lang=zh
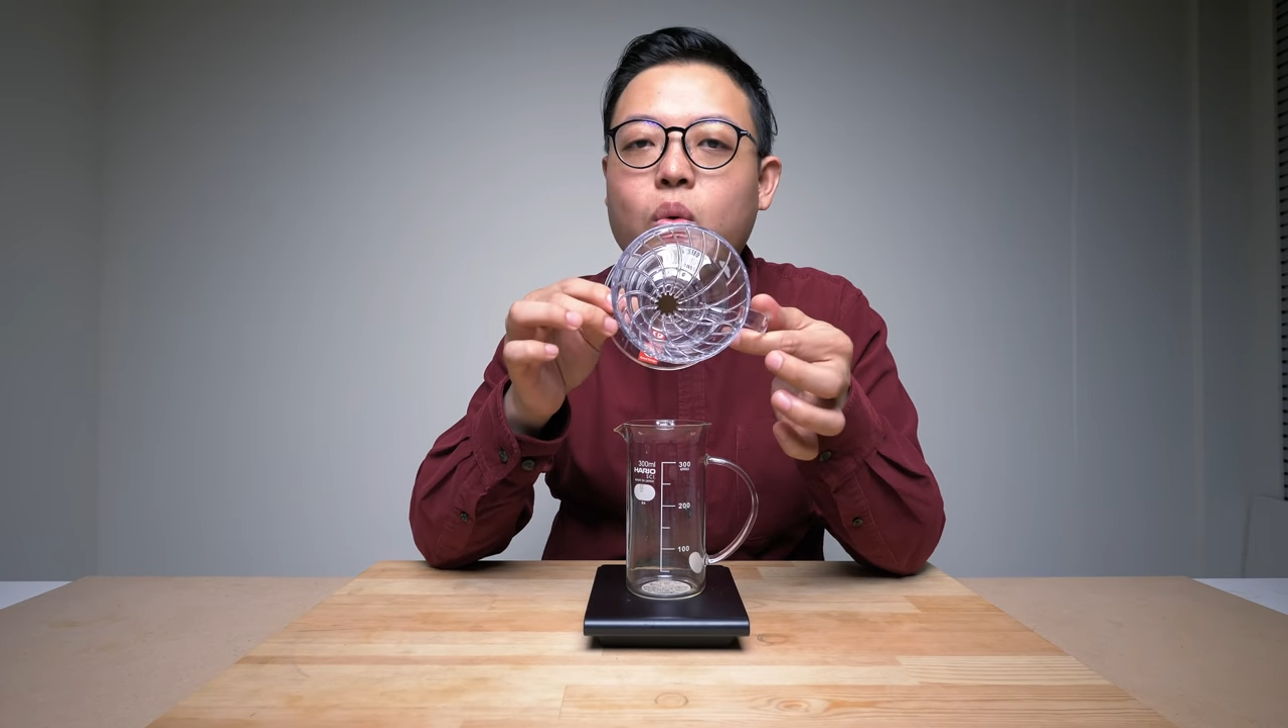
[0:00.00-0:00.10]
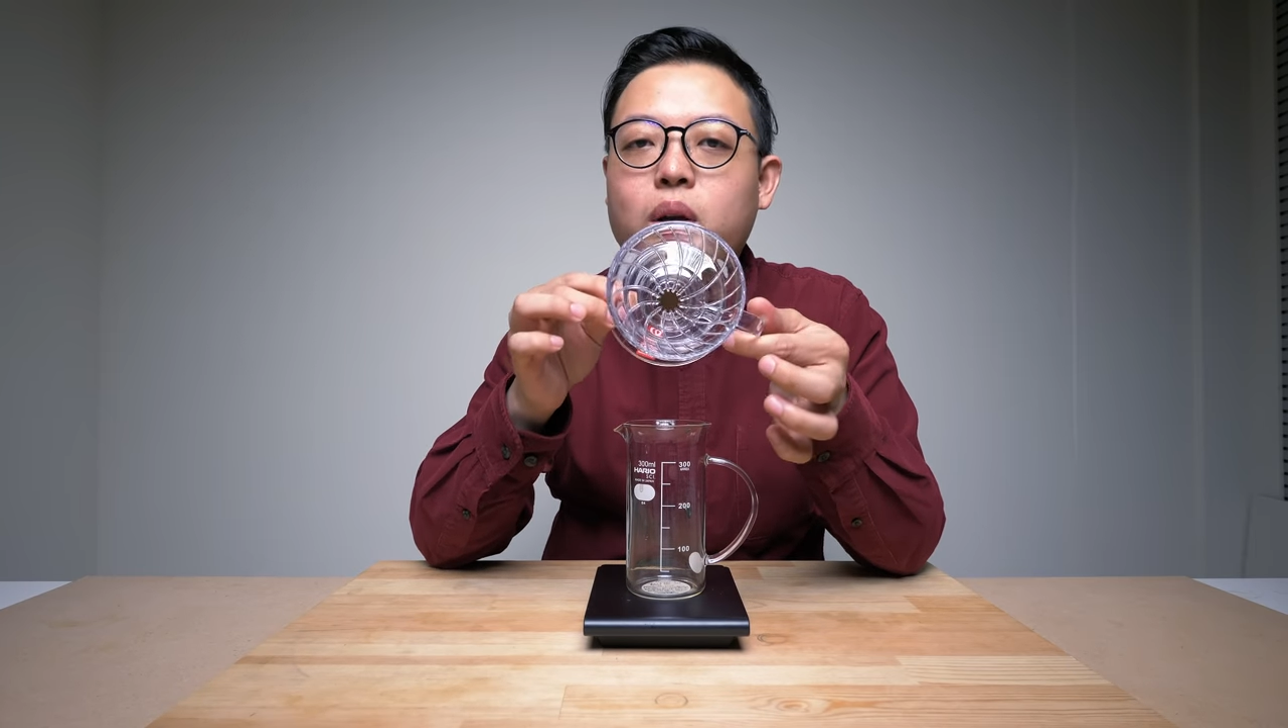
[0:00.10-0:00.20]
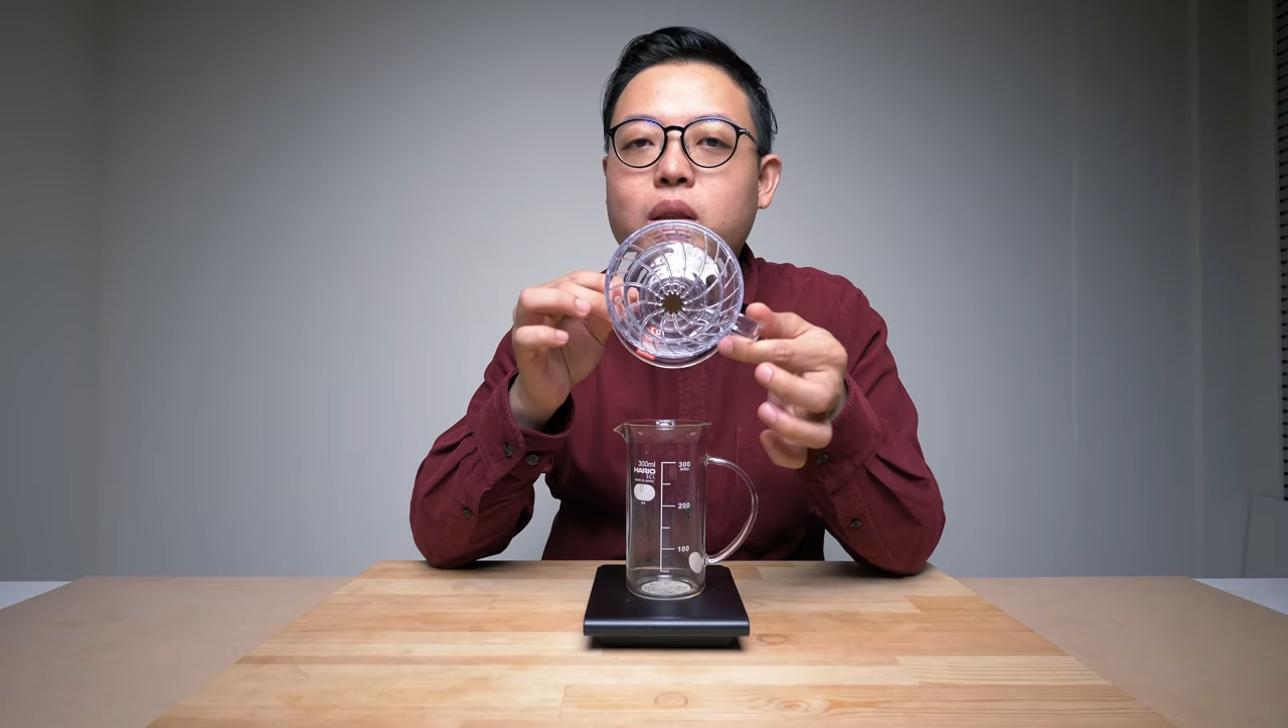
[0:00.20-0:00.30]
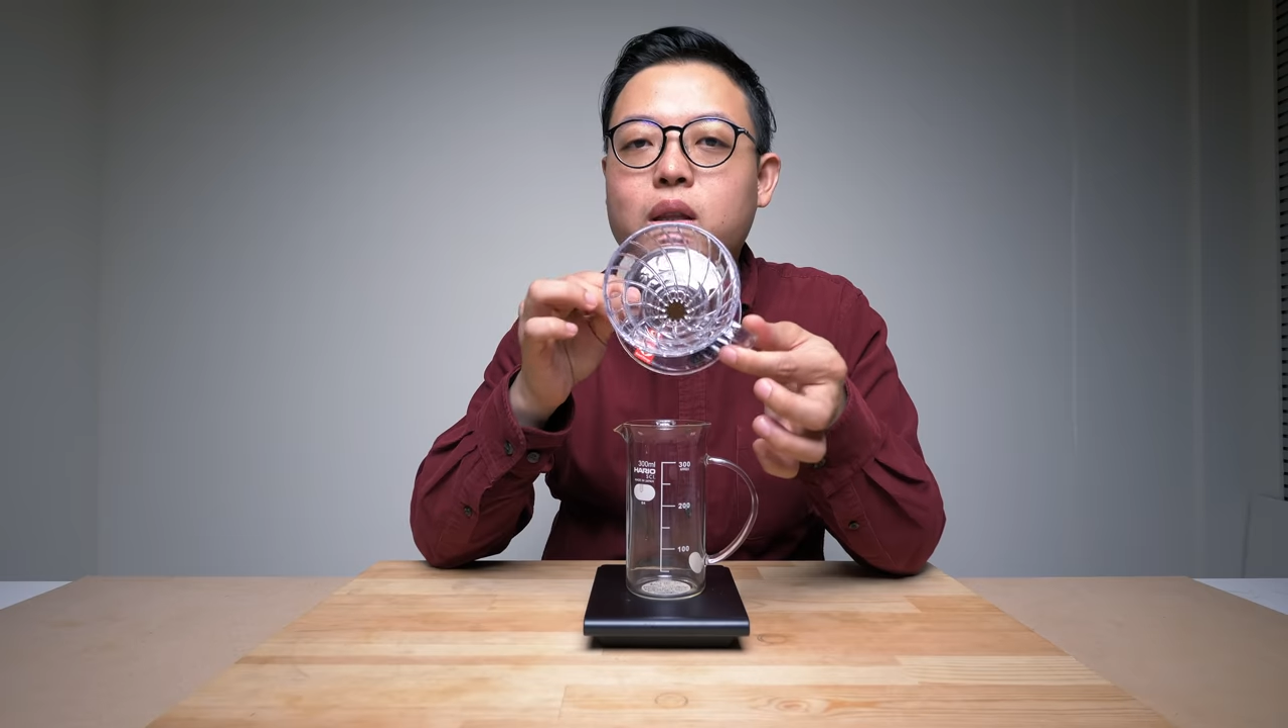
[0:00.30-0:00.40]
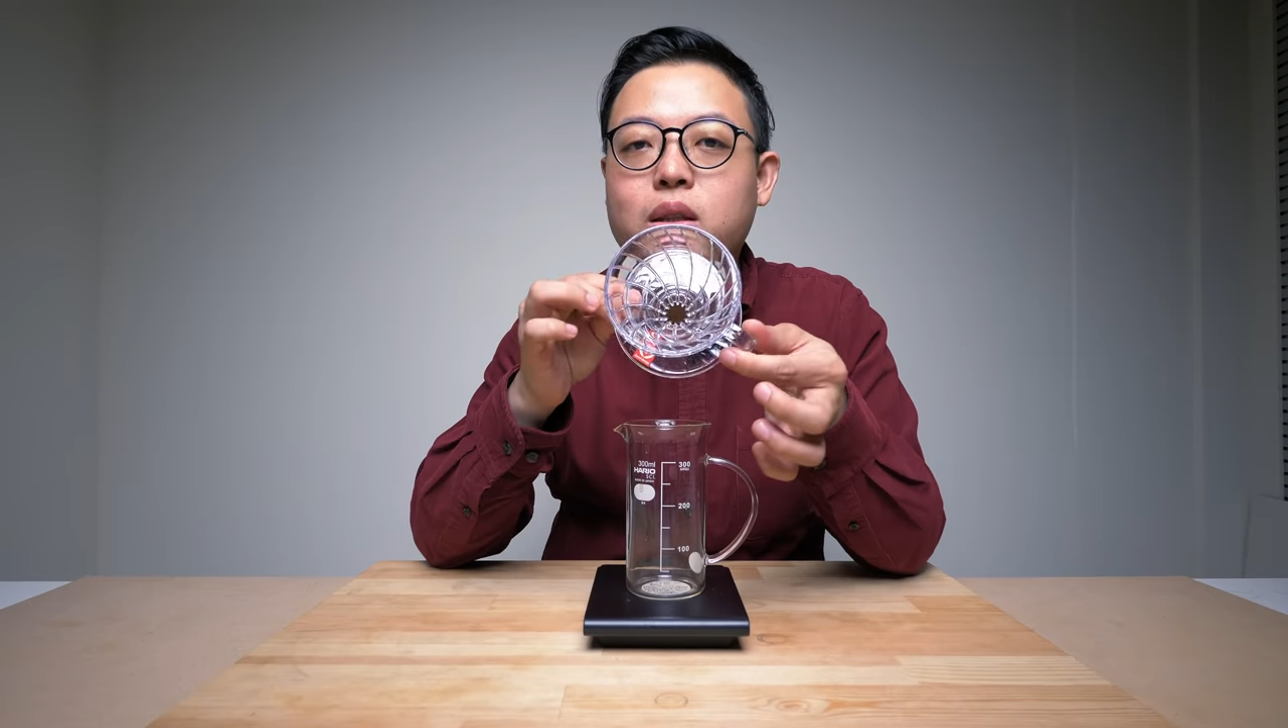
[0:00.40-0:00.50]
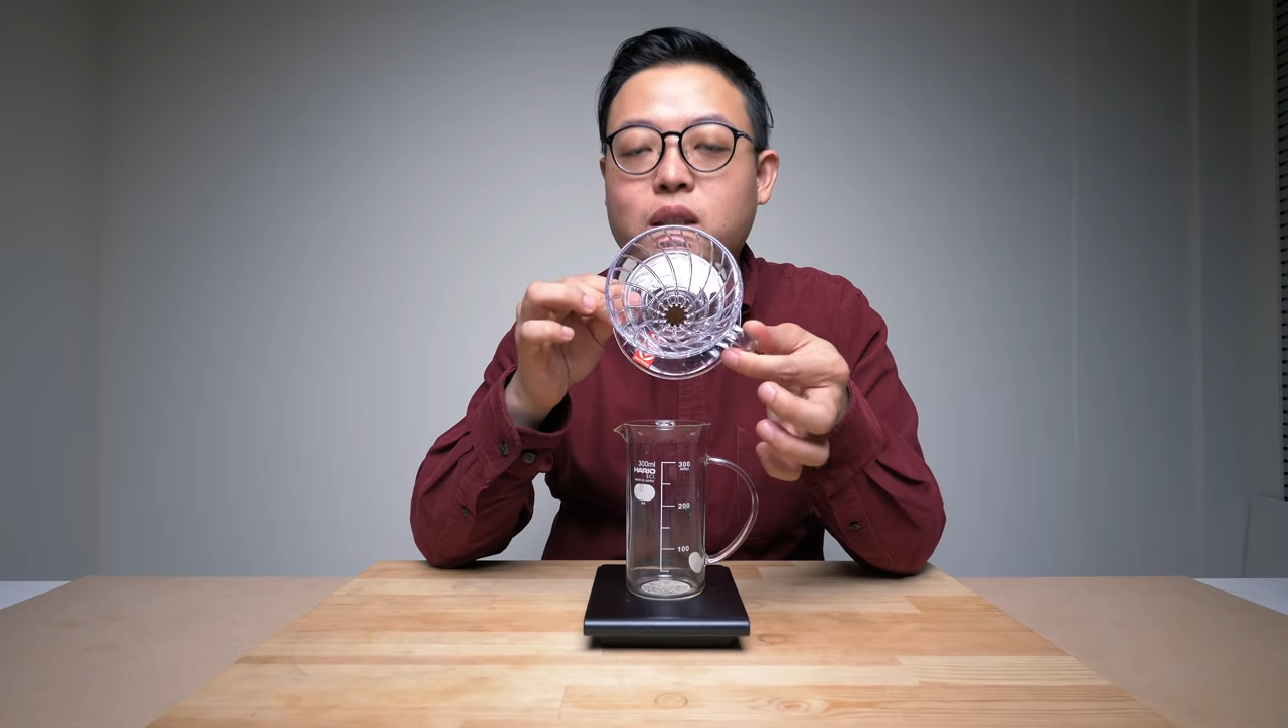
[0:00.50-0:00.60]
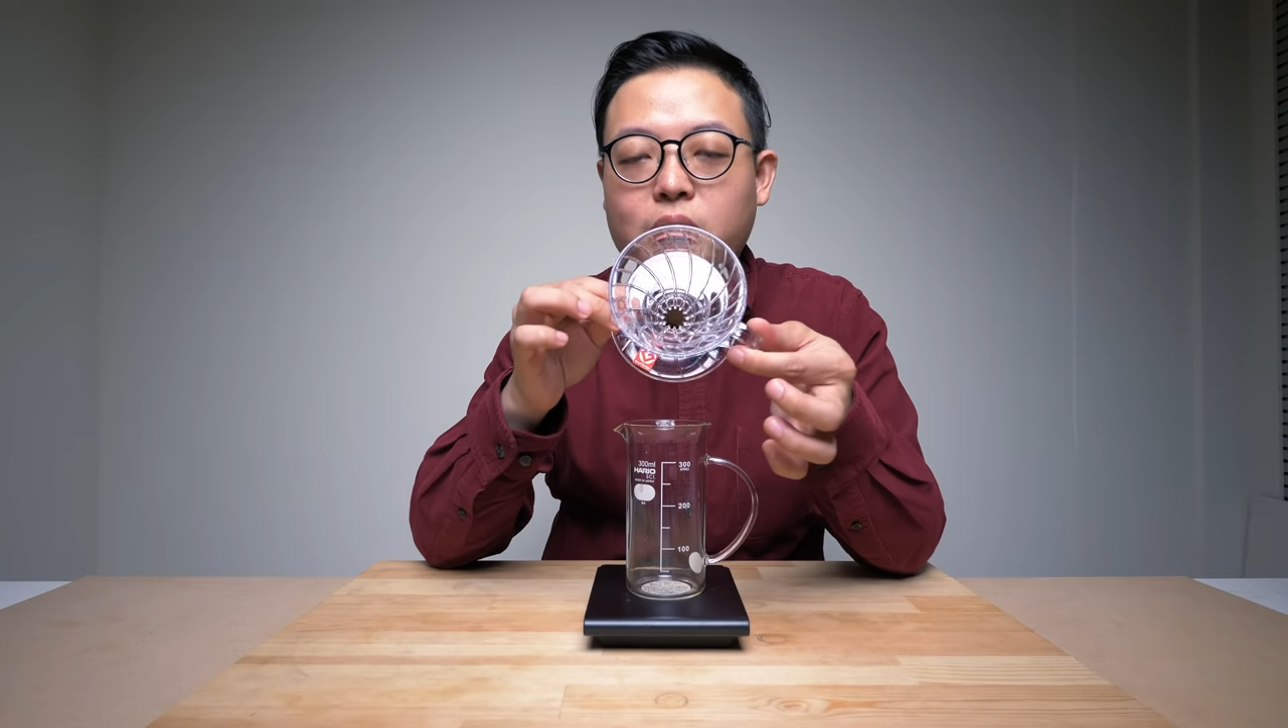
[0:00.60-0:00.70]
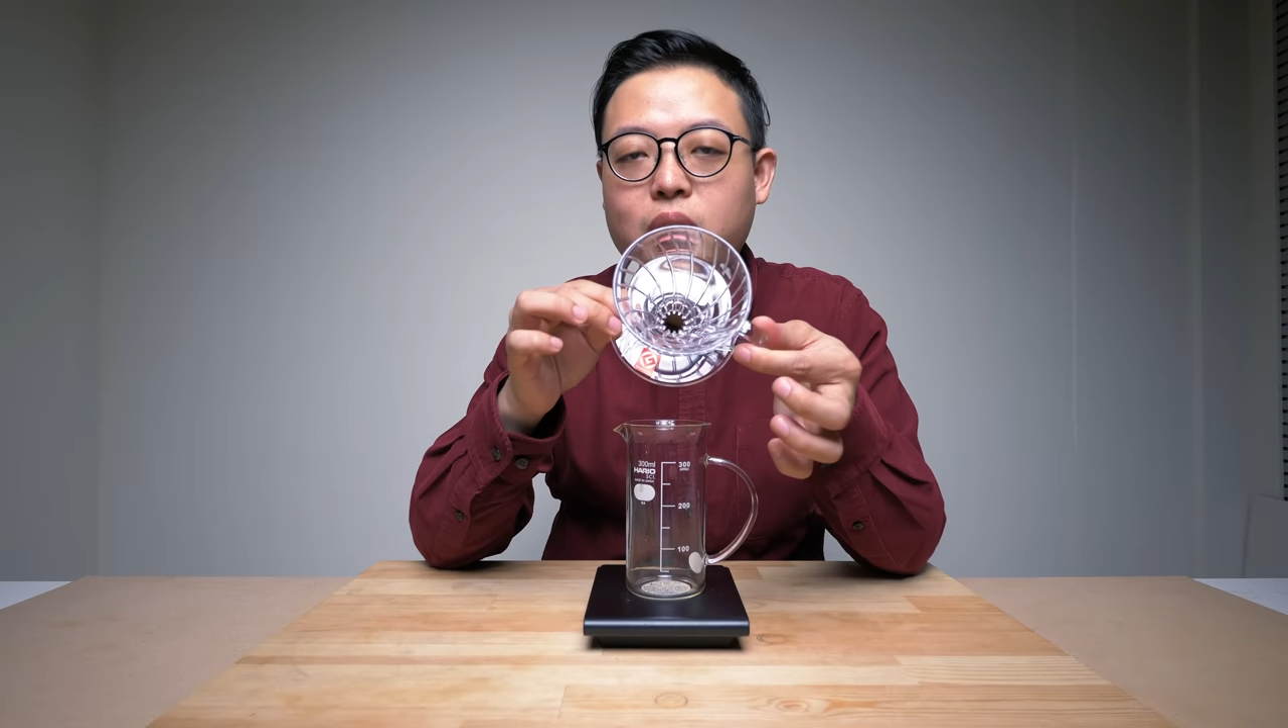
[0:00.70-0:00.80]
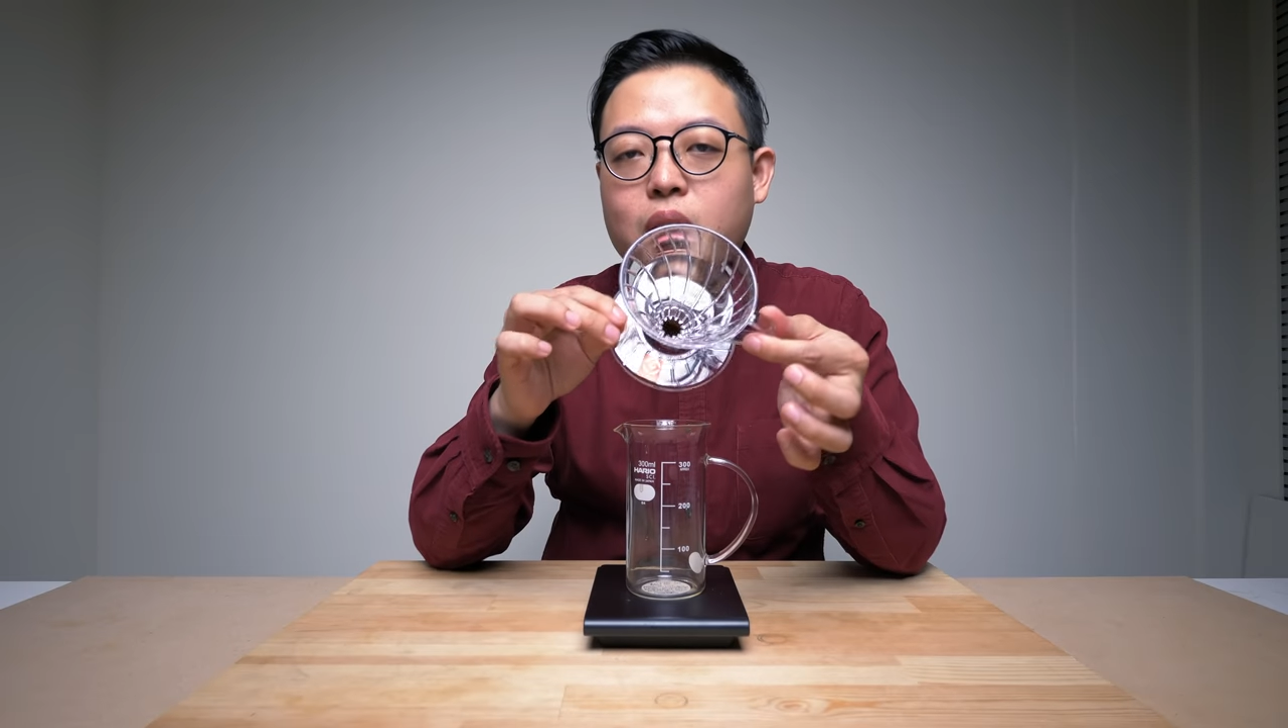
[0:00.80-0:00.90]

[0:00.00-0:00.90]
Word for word: 温的检